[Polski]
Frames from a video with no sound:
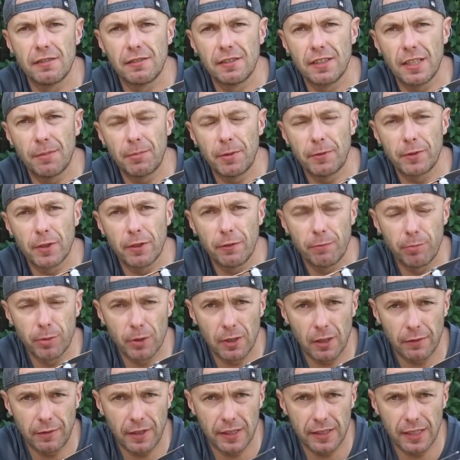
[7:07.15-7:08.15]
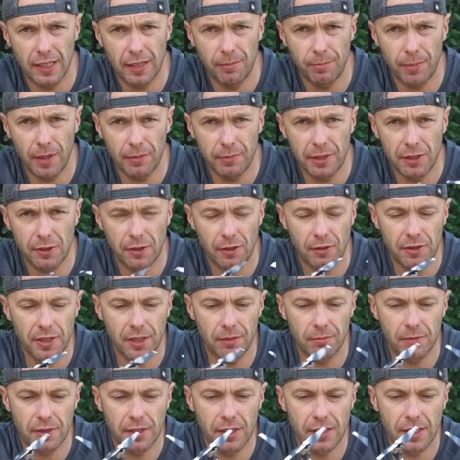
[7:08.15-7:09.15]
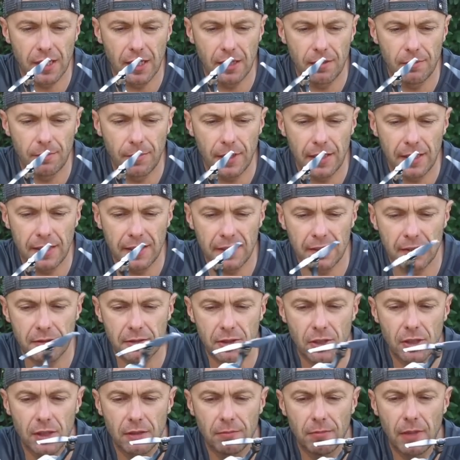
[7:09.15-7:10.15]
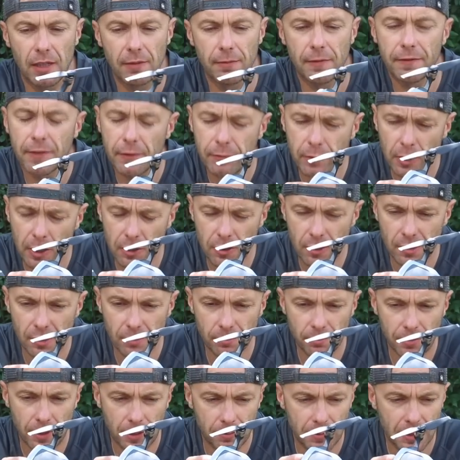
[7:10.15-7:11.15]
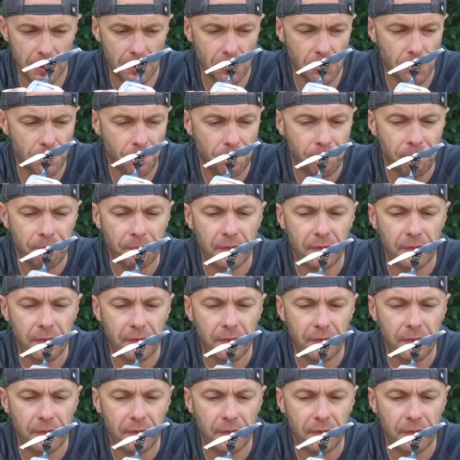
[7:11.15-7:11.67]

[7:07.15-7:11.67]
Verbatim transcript: na pewno wbudowana pamięć 8 GB, czyli ma wewnętrzną pamięć.